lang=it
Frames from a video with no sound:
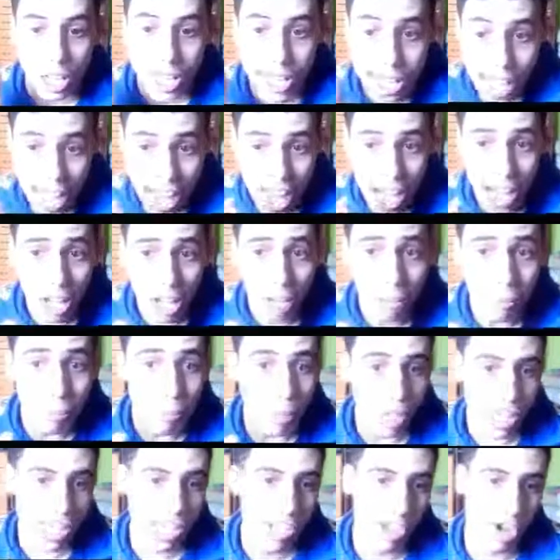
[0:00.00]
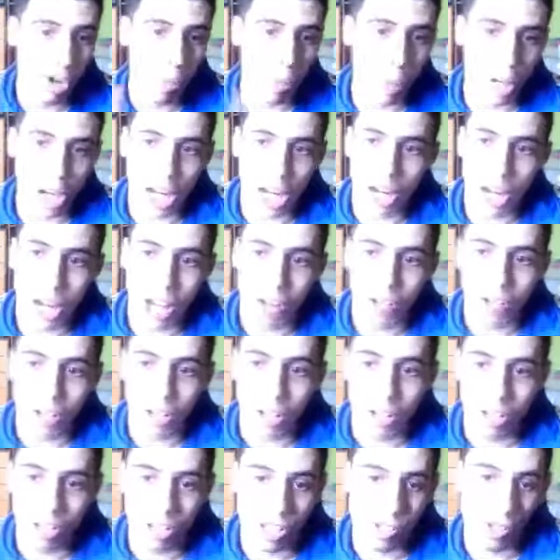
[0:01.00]
C'è, ma solo per la
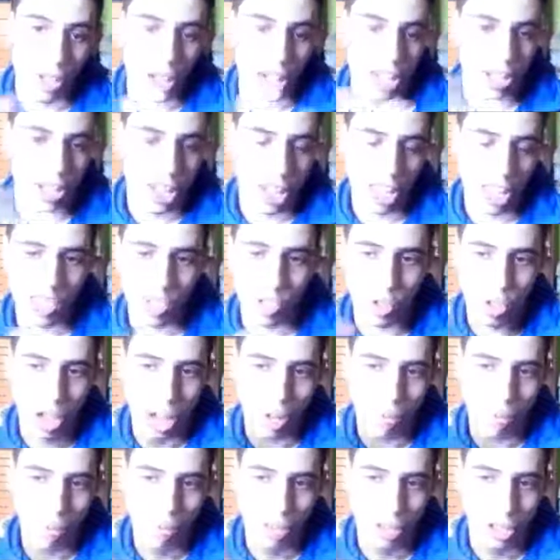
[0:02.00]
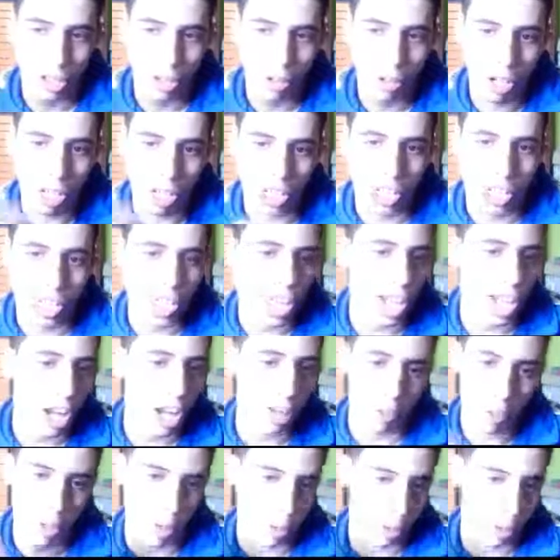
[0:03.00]
nave. Se vedete l'astronave è fatta con la
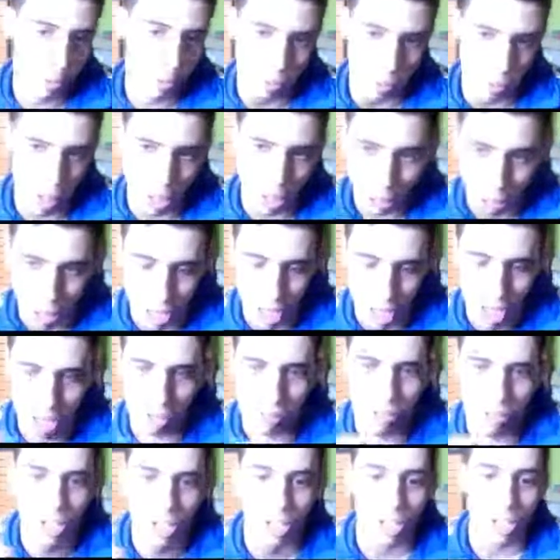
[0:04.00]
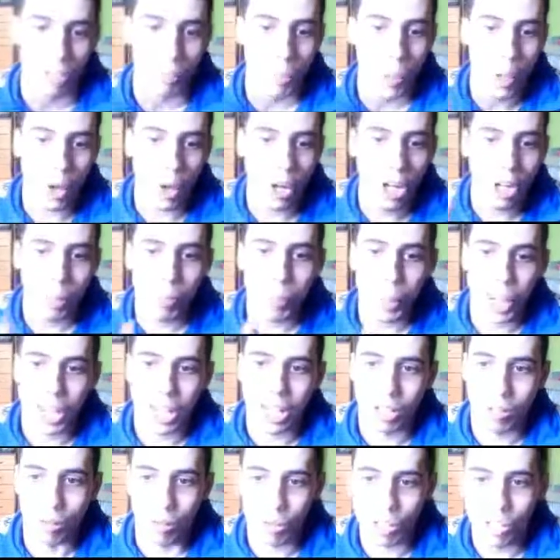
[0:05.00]
CGI, però quella è. Però il
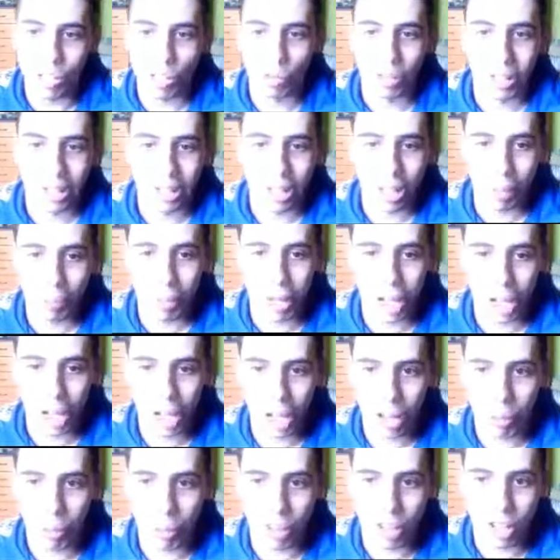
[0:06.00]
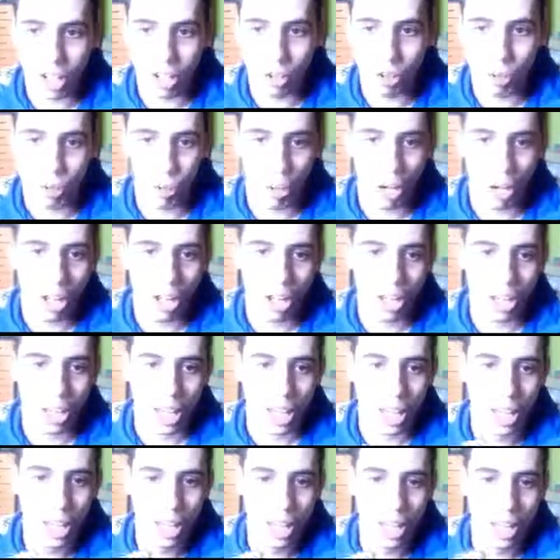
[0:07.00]
Predator, se lo vedete bene nell'inquadratura
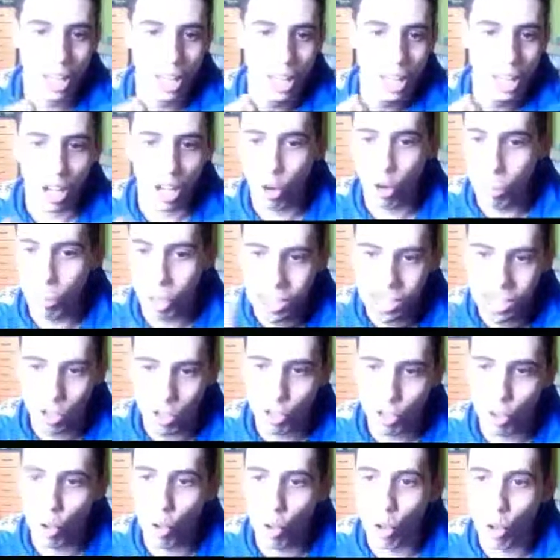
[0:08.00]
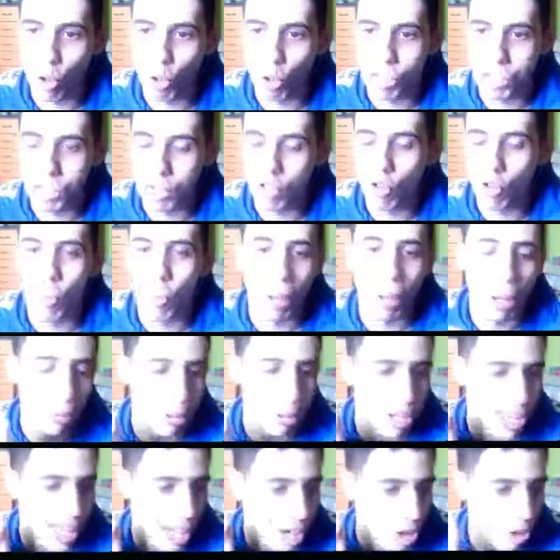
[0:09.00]
e come al solito col costume,
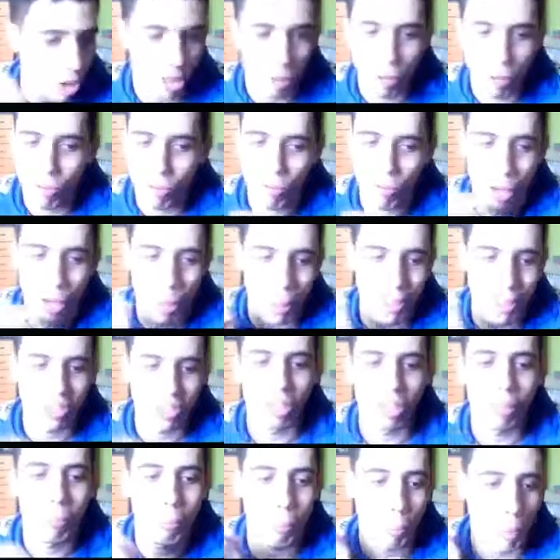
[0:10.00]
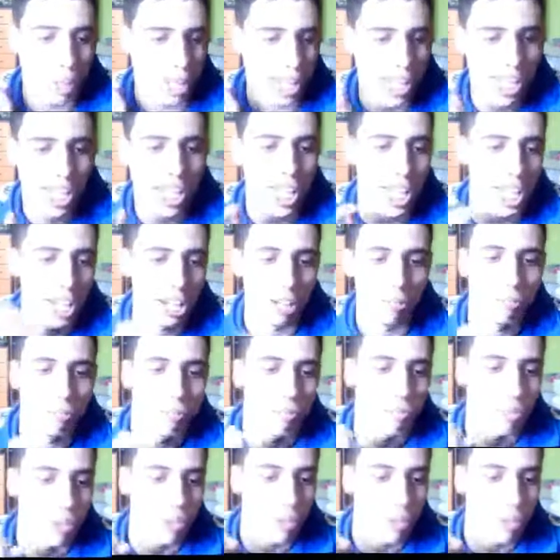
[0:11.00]
questa cosa mi fa veramente impassire.